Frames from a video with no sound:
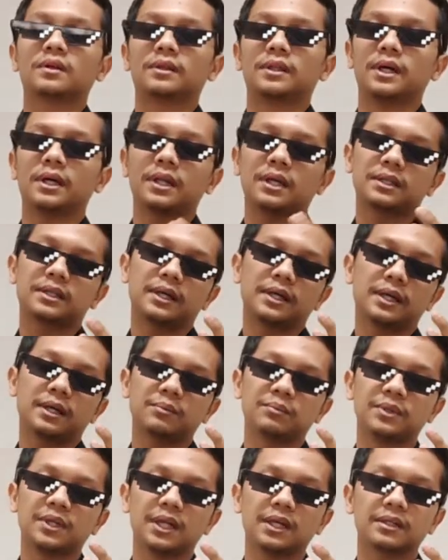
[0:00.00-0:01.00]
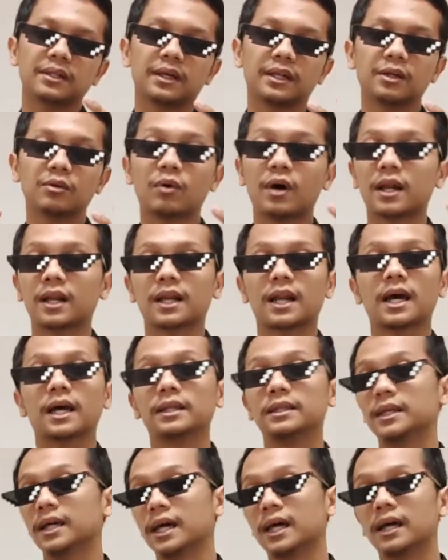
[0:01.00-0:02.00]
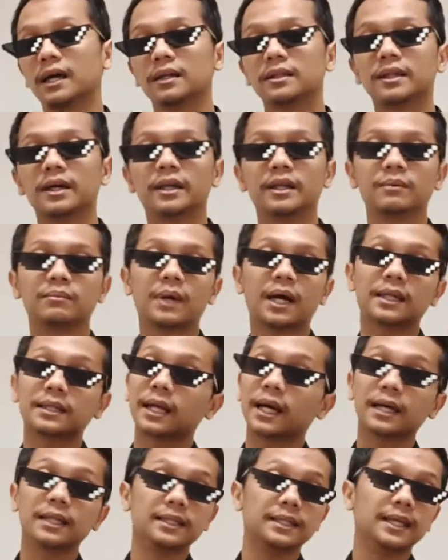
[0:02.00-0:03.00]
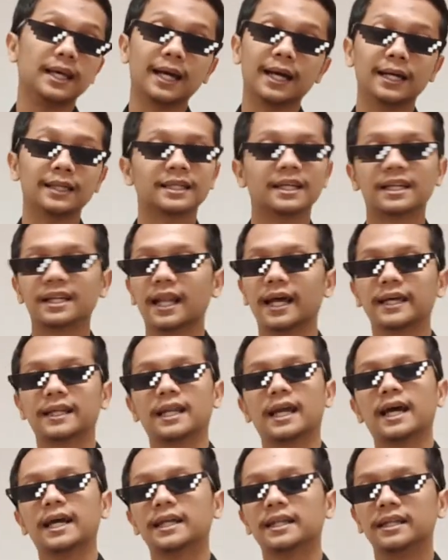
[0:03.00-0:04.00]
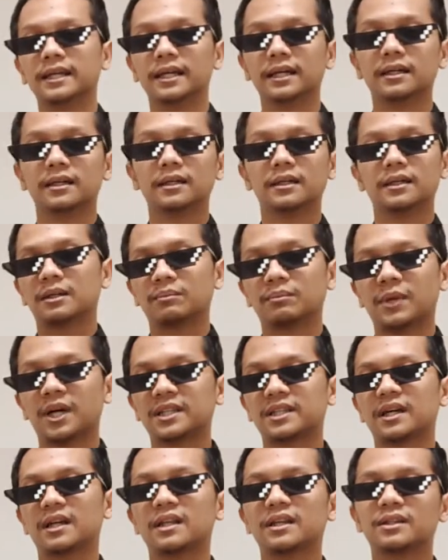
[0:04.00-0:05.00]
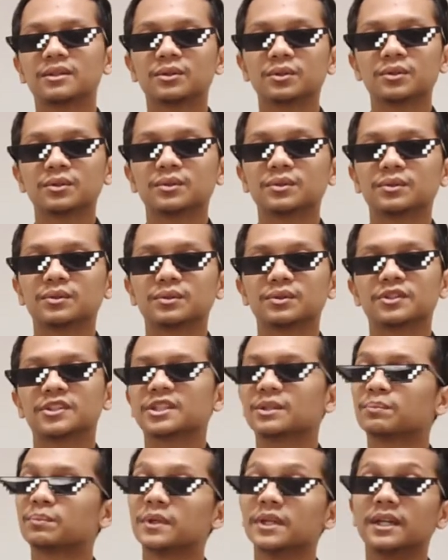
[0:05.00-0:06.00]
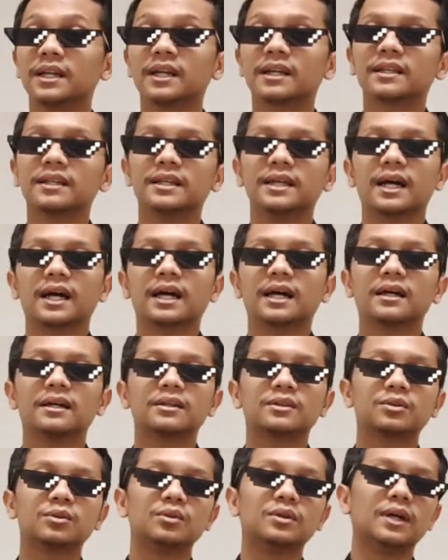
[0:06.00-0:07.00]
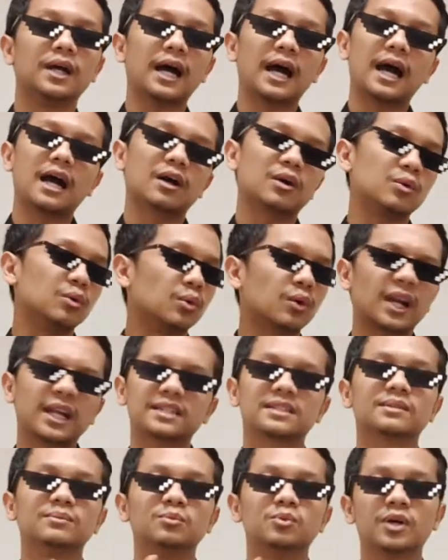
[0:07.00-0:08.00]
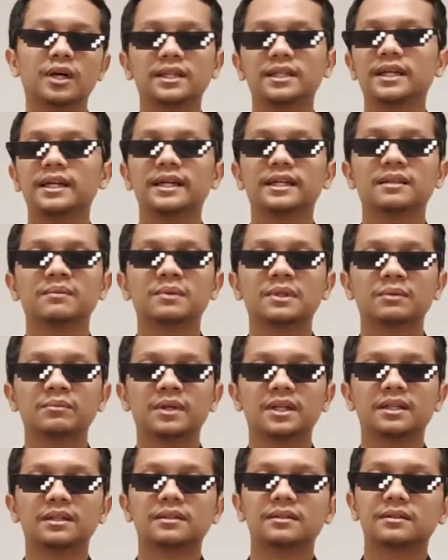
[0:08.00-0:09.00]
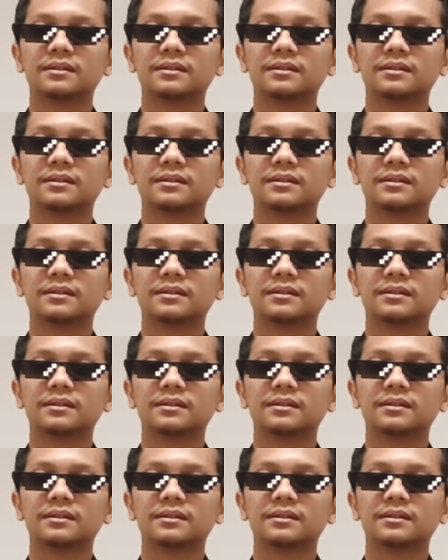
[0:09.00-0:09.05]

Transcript: dan ada yang bilang dari warnanya dari matanya dan lain-lain ya padahal itu sebenarnya itu nggak akurat semuanya ya teman-teman